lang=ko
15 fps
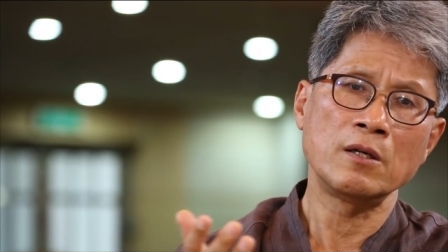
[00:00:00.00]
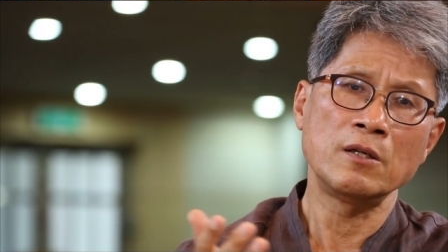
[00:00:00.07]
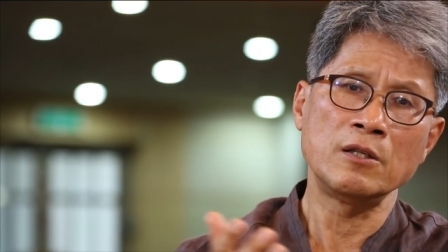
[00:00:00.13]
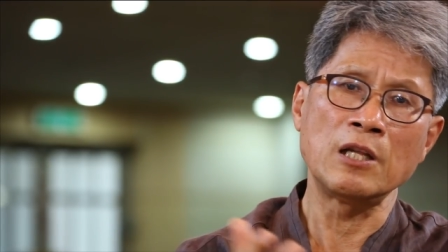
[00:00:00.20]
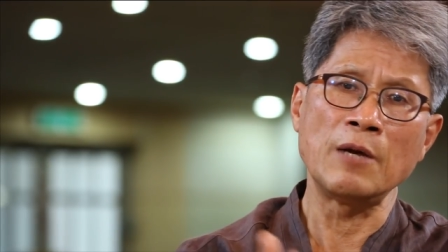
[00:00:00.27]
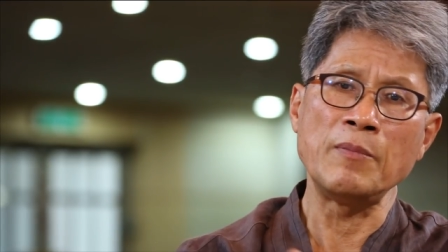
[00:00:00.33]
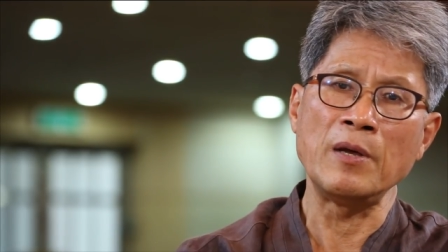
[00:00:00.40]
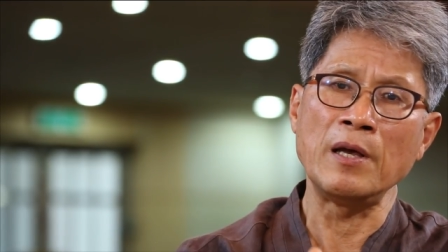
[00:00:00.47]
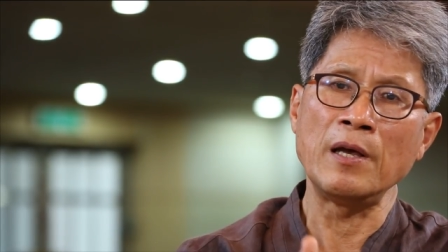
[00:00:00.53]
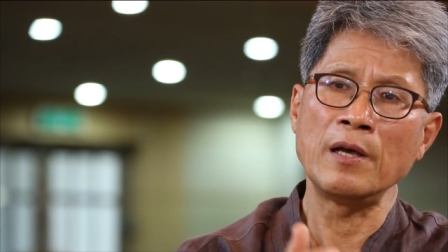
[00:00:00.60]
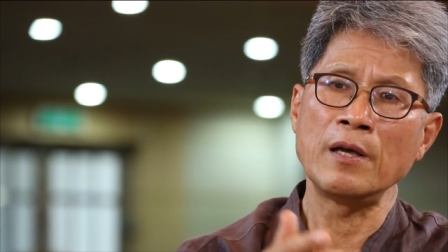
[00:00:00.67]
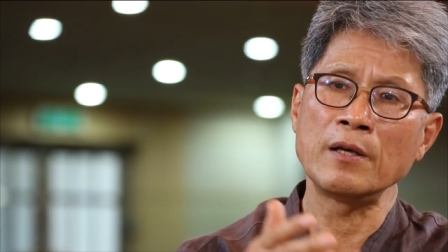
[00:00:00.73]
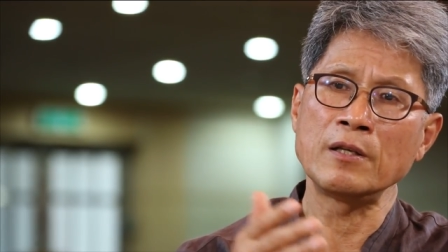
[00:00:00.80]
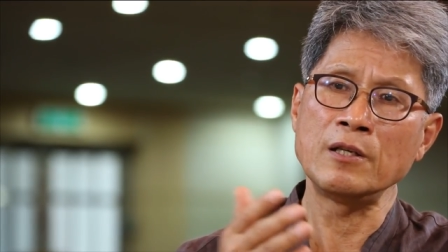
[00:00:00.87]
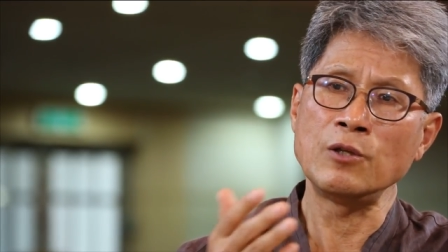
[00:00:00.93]
그 다음에
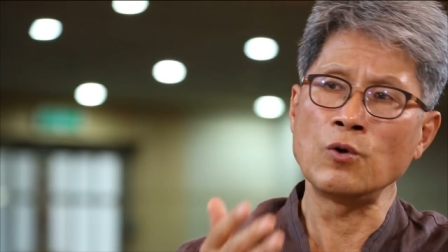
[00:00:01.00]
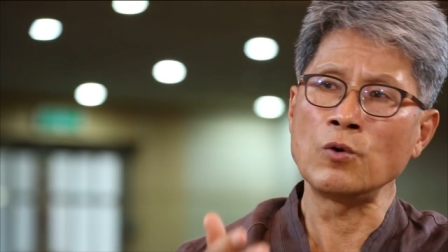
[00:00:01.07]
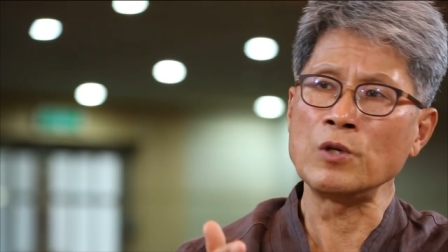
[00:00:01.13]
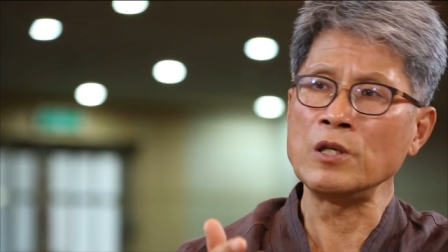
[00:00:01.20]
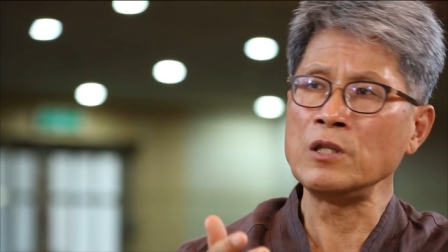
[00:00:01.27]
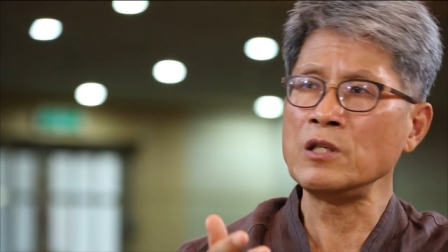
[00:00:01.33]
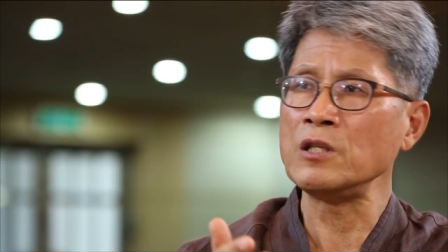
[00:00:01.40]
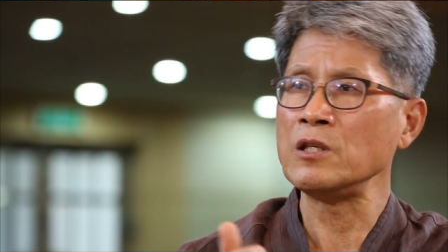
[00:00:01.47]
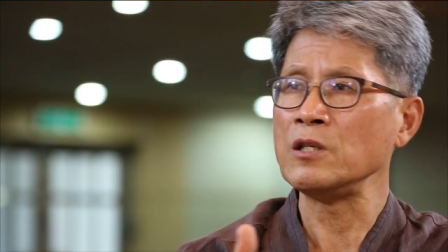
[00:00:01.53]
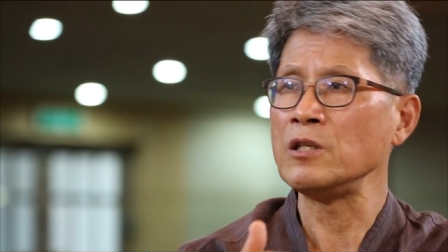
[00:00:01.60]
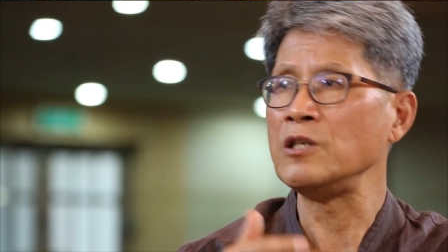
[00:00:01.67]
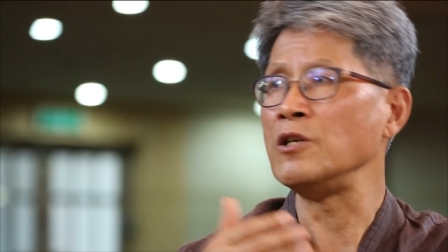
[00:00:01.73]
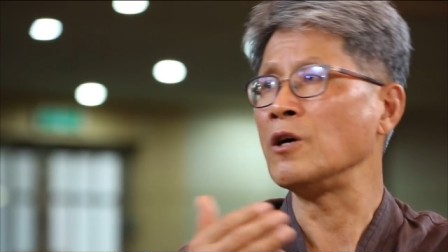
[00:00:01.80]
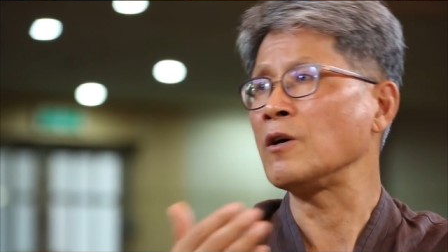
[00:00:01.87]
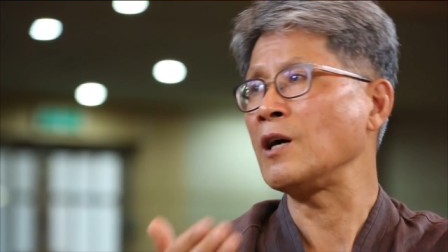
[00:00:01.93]
기독인
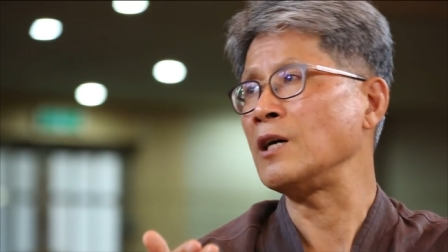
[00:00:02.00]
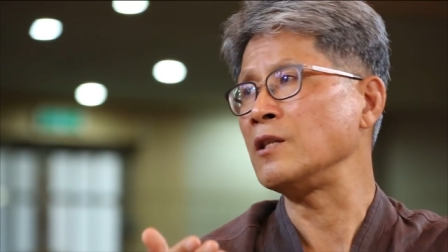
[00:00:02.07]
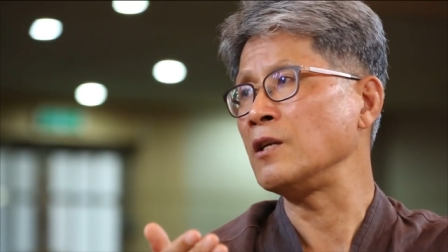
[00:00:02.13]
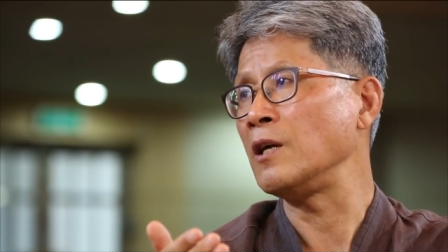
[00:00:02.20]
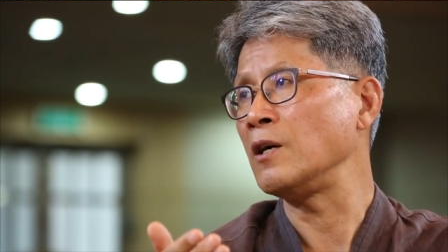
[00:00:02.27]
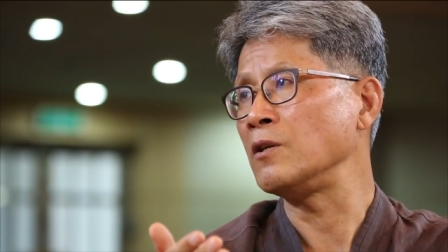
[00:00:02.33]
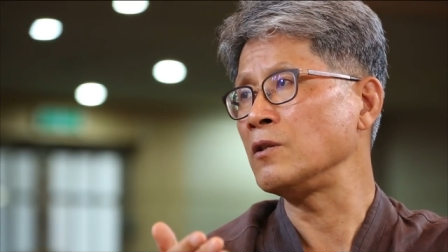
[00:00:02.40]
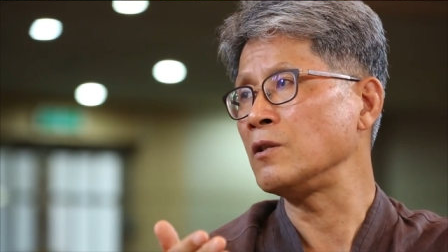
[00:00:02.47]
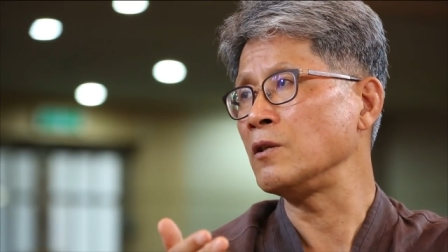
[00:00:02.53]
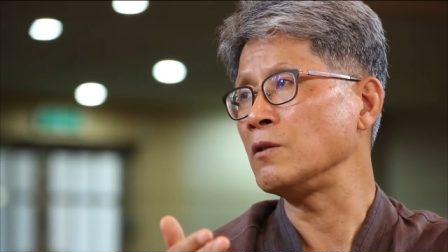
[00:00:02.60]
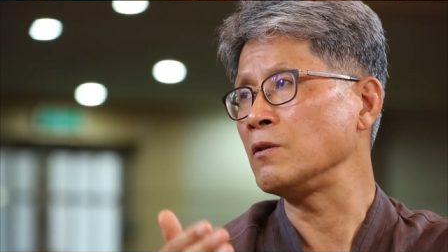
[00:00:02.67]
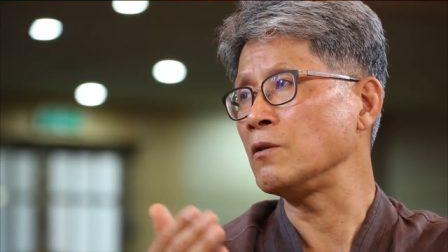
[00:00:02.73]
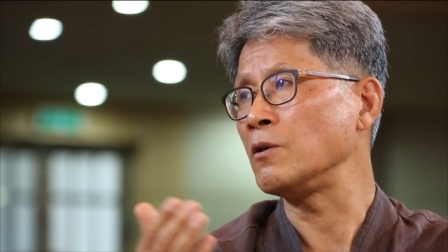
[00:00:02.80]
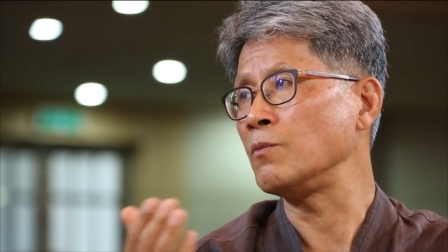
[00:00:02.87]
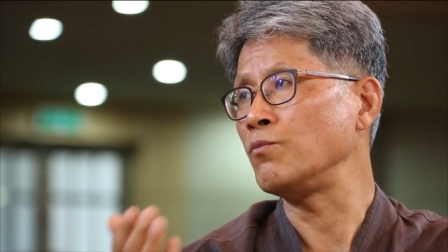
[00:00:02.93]
기업가들의
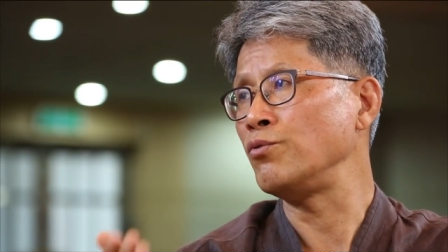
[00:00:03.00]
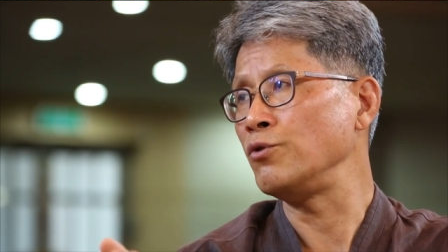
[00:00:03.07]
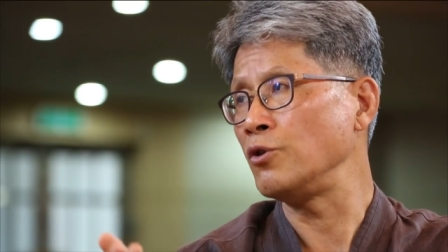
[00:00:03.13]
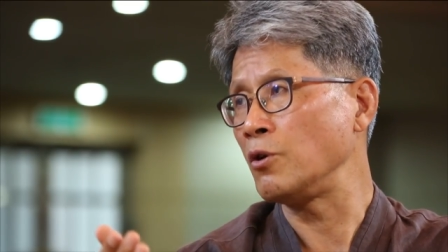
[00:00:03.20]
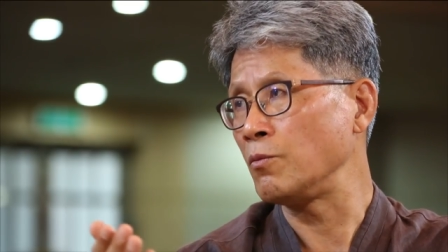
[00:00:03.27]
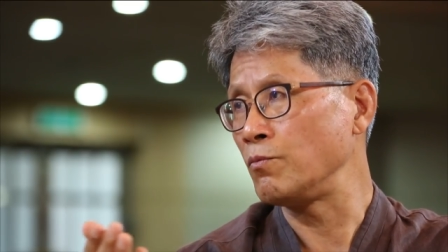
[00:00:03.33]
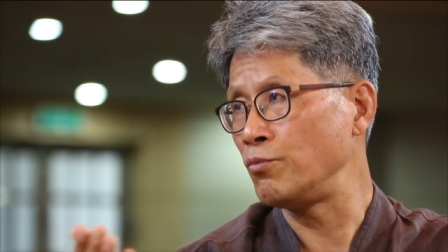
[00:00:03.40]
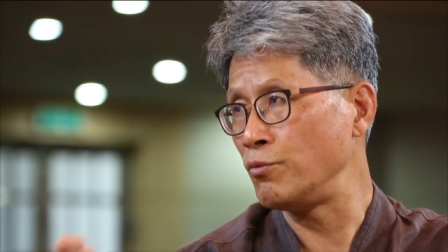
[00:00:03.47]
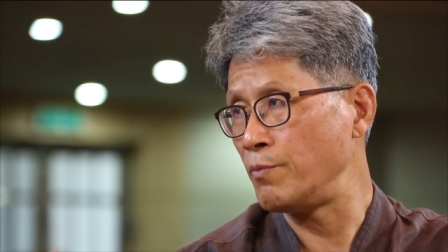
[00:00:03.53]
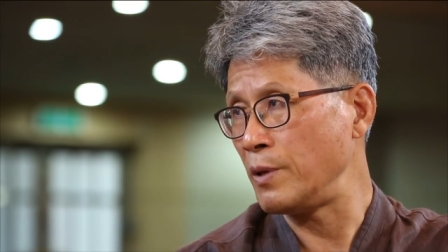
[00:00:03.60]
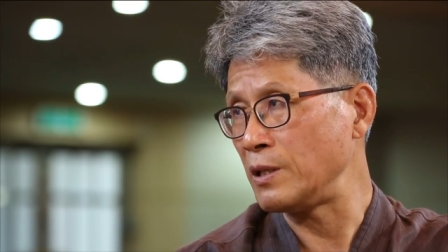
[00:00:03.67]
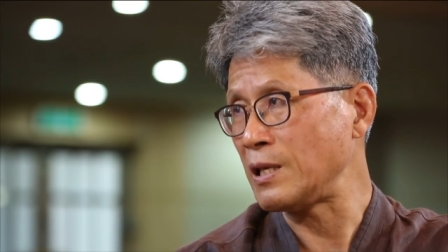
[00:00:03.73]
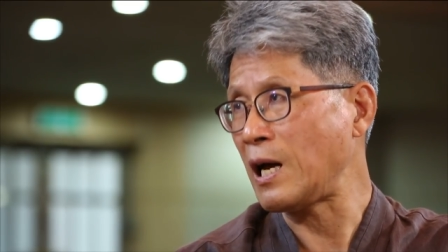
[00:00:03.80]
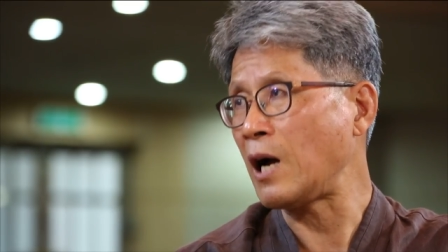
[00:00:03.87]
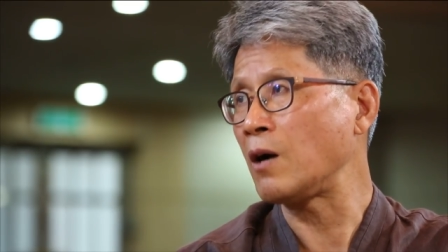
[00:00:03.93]
어떤 그런 부정
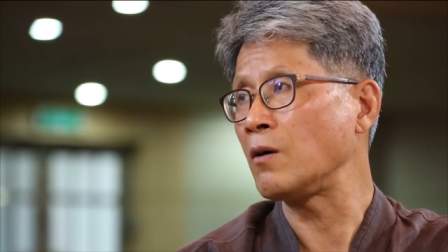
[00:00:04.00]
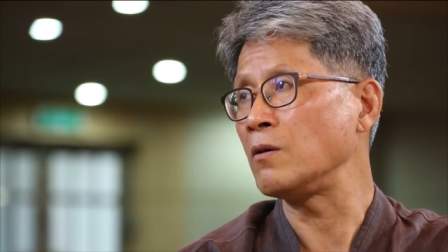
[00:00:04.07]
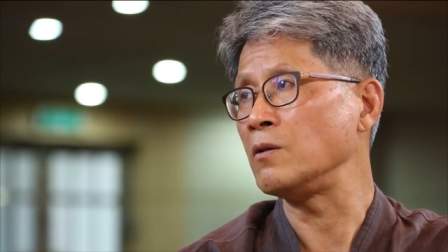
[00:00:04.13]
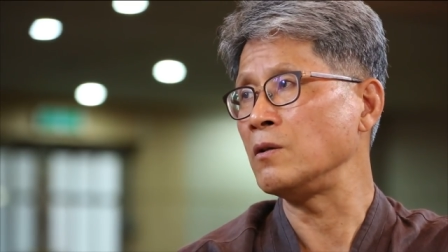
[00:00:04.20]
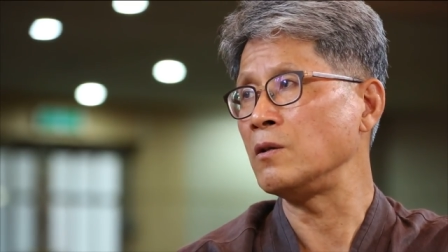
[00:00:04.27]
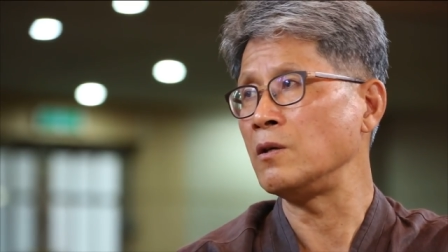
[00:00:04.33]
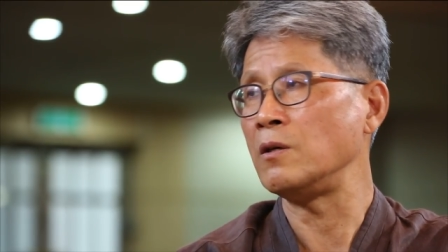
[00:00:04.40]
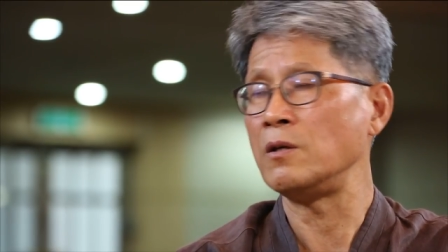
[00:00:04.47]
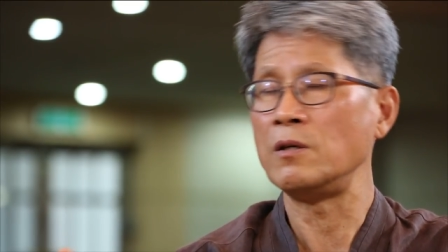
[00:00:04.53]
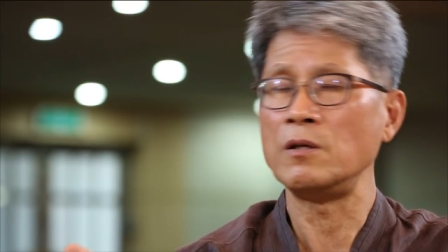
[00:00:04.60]
부패 사건들